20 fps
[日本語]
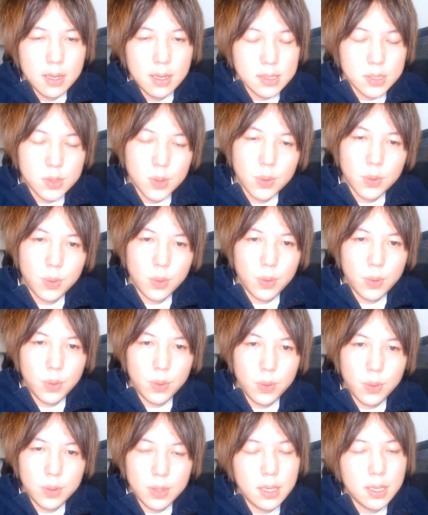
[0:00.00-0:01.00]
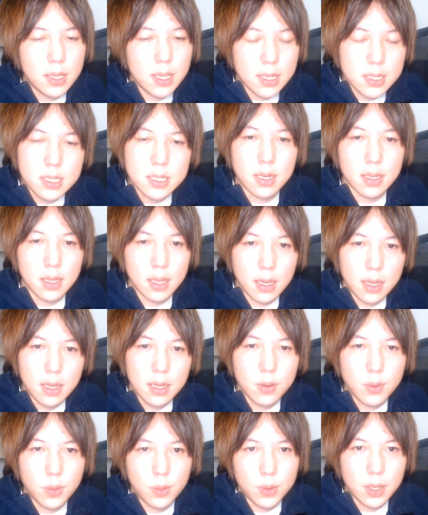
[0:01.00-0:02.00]
そこに確かね、
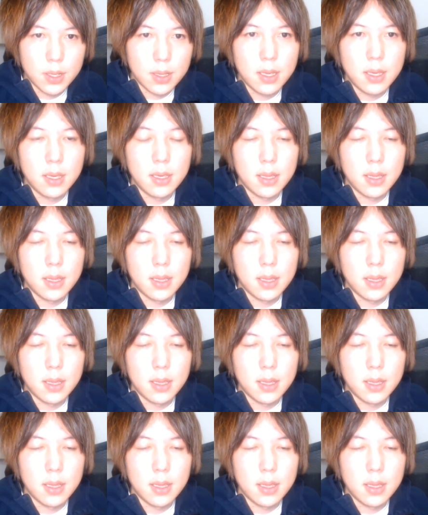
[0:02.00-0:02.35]
こう出て